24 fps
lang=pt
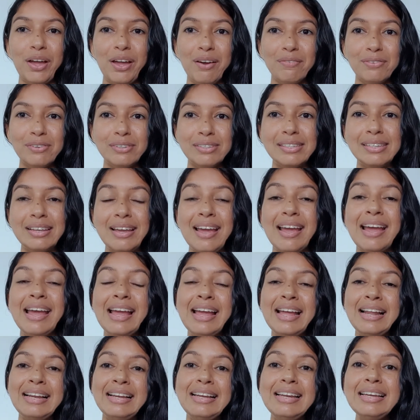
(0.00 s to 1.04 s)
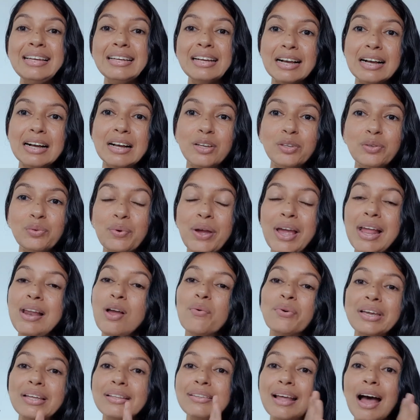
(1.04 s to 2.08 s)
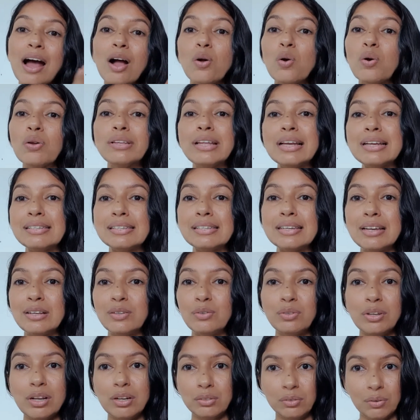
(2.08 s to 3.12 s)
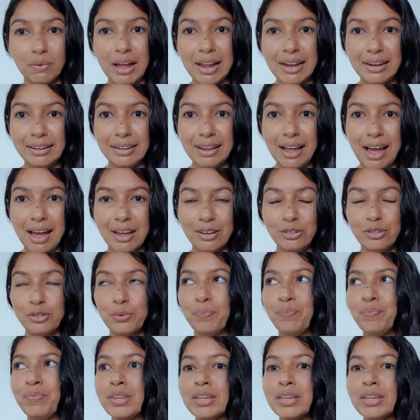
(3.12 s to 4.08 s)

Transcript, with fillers: é você linkando ele ao que está acontecendo na atualidade.